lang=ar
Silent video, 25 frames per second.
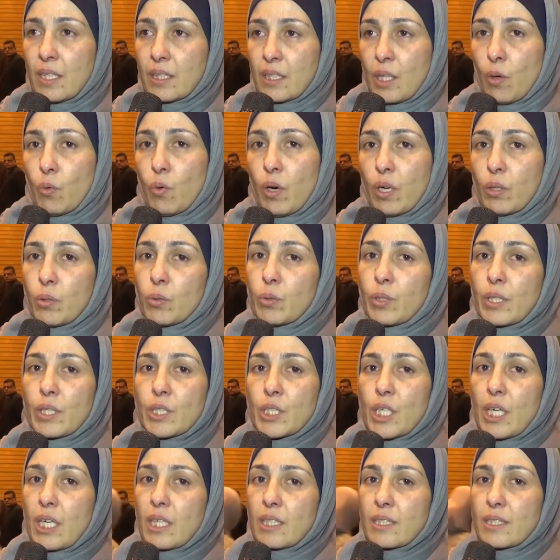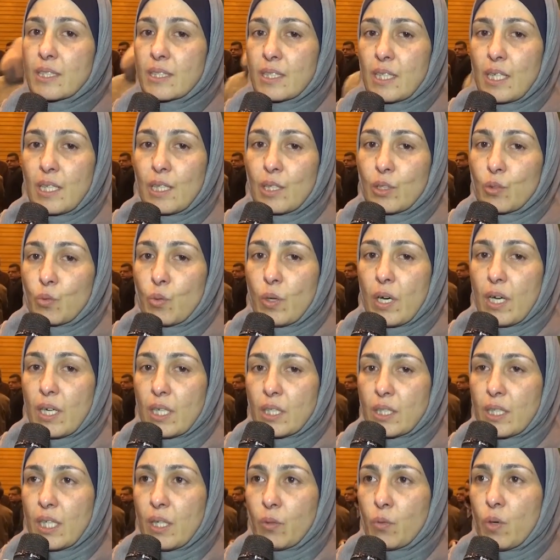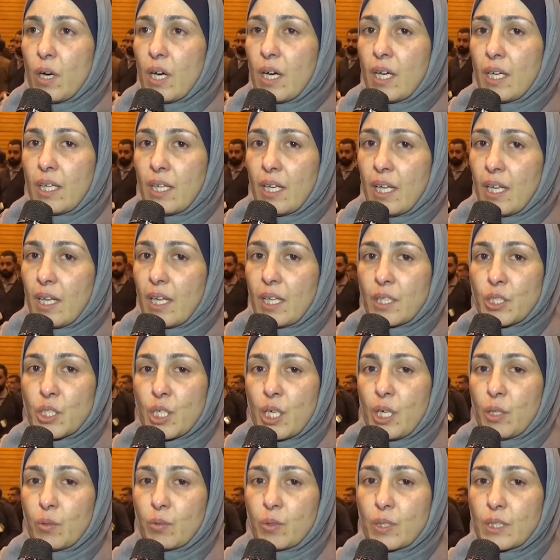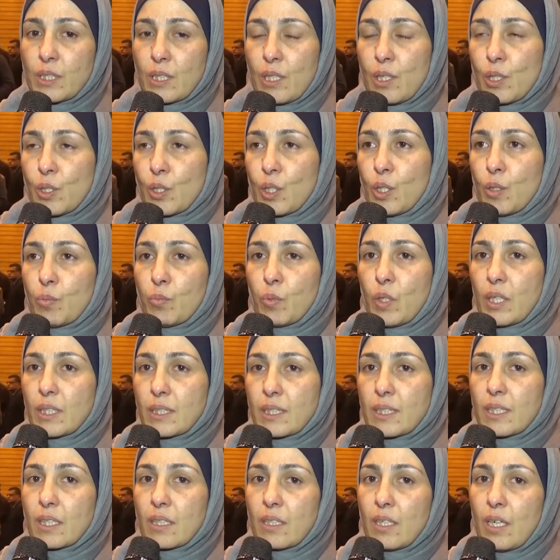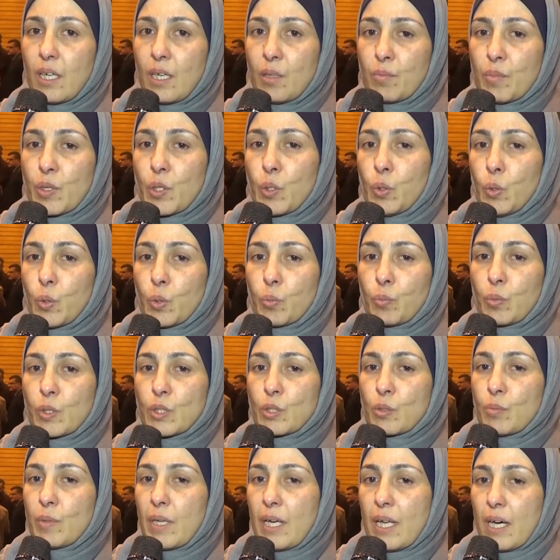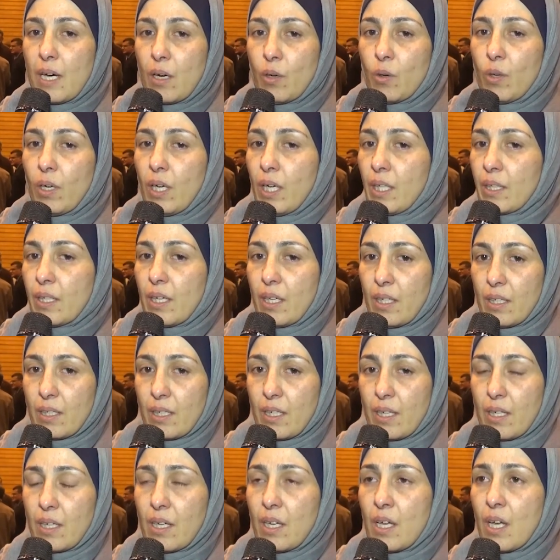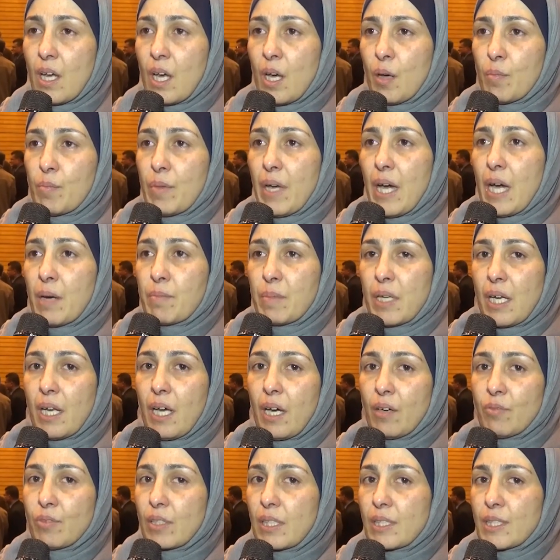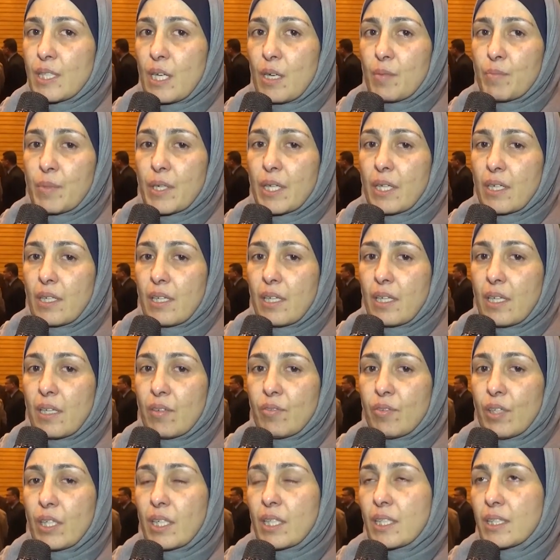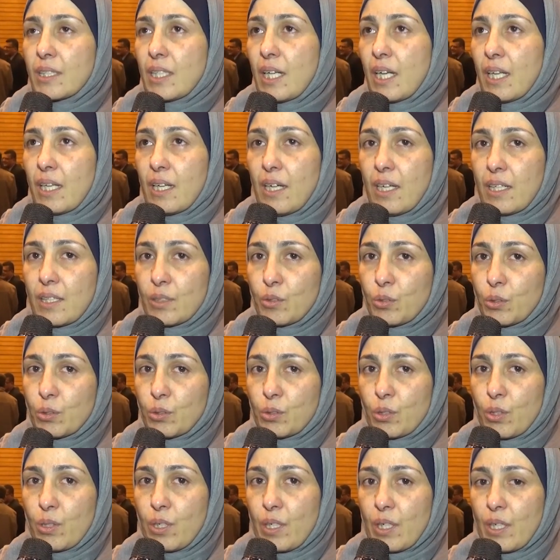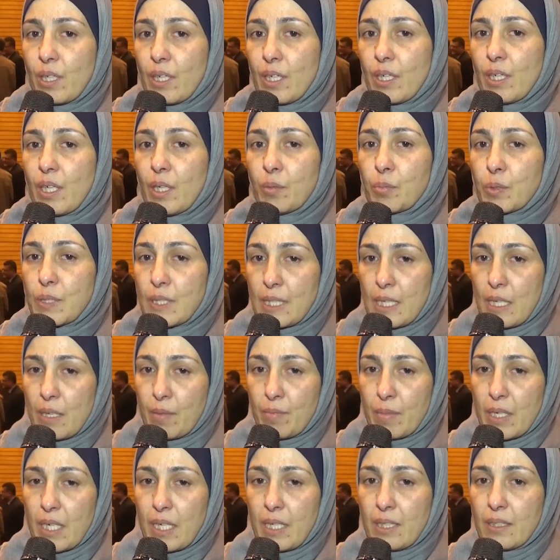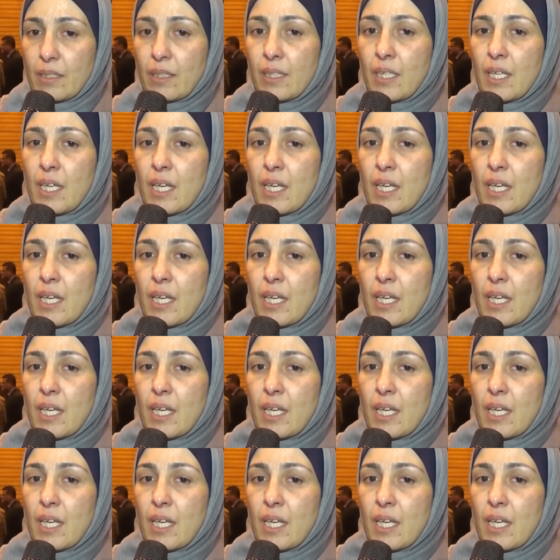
طوقوا رجال السلط وأهلها الأشاوس اليوم وأصدقاء المرحوم وزملاء وأعناقنا بعمل حفل تأبين للفقيد الغالي الدكتور أبو سليمان